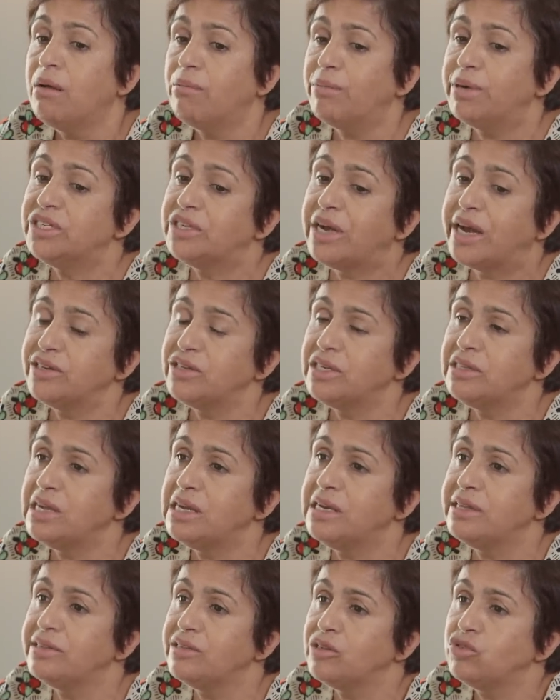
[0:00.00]
برشا حاجات
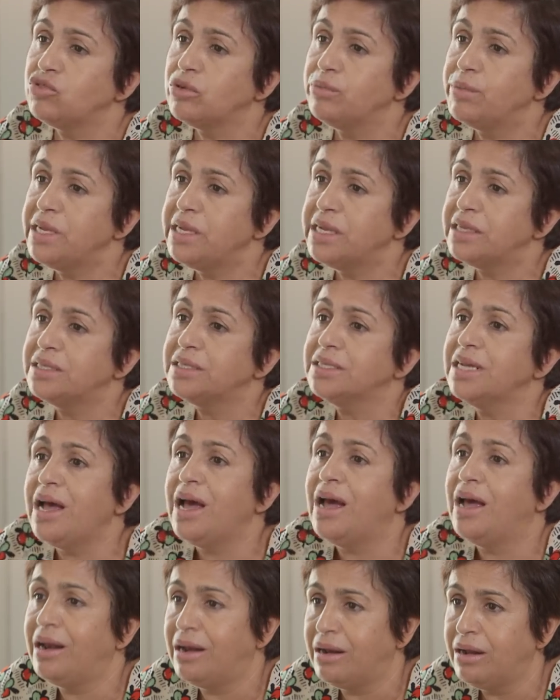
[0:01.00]
اللي تنجم هي
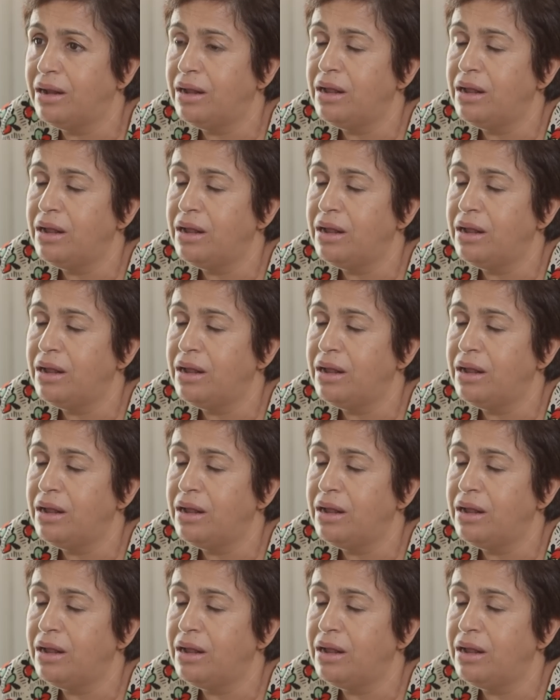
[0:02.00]
تسهل